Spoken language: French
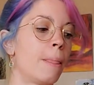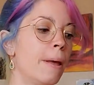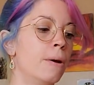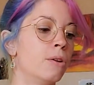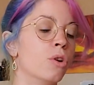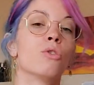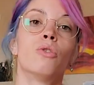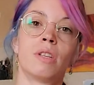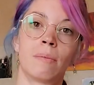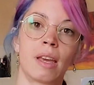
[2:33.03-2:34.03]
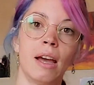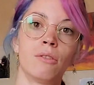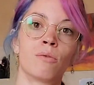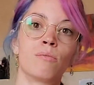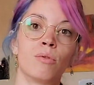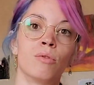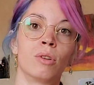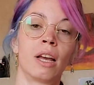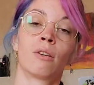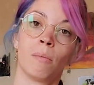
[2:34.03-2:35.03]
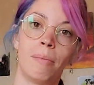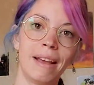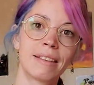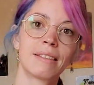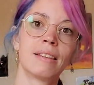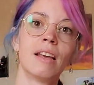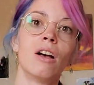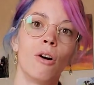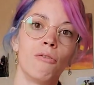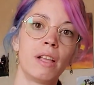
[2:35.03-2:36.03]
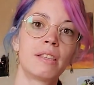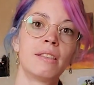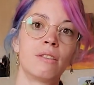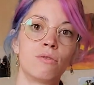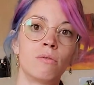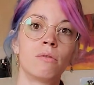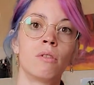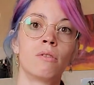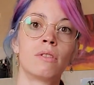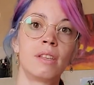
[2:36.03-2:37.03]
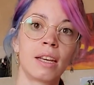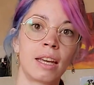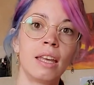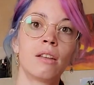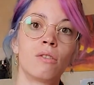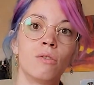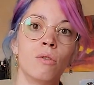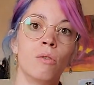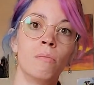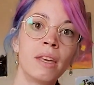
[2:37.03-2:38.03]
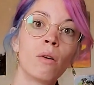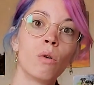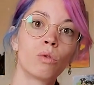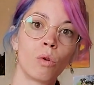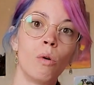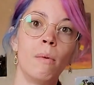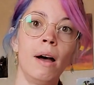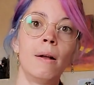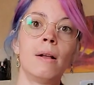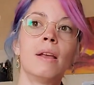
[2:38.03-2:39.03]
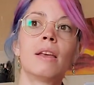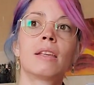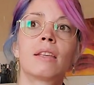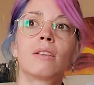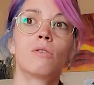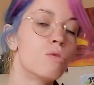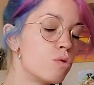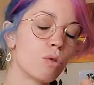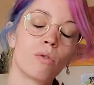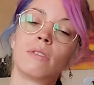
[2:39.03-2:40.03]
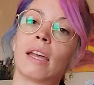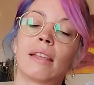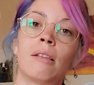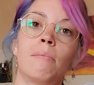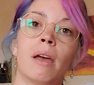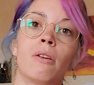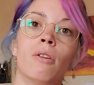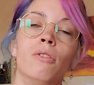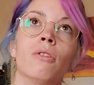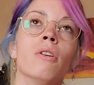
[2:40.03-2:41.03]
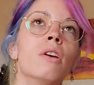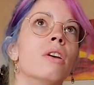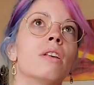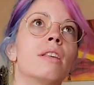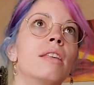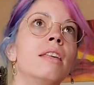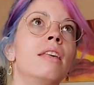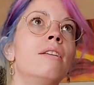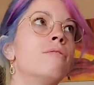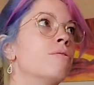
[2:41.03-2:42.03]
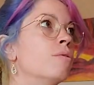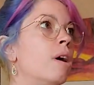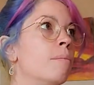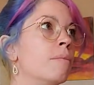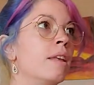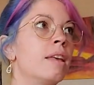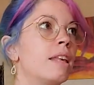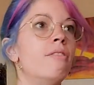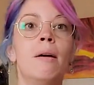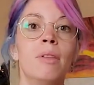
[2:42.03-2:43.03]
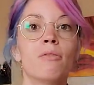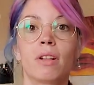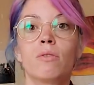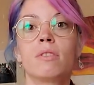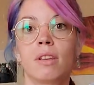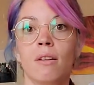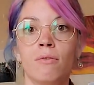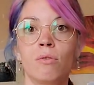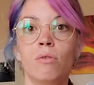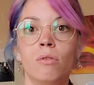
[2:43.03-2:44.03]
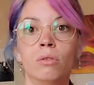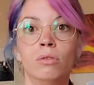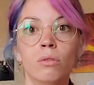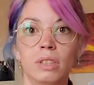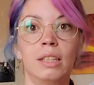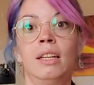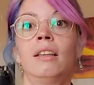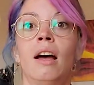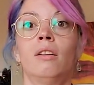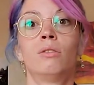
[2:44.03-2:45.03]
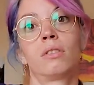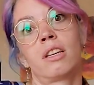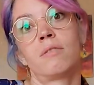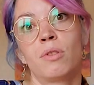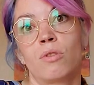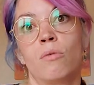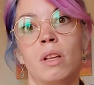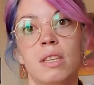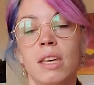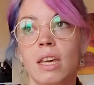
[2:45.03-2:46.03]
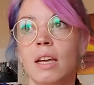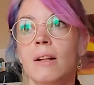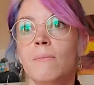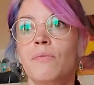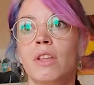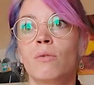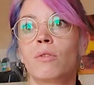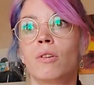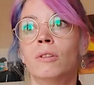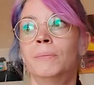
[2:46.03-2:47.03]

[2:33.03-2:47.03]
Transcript: dans le deuxième cas, donc pour le cas complexe, en fait c'est une série de micro-traumas sur une certaine période qui vont amener, qui va amener en fait le cerveau dans cet état de stress post-traumatique. Donc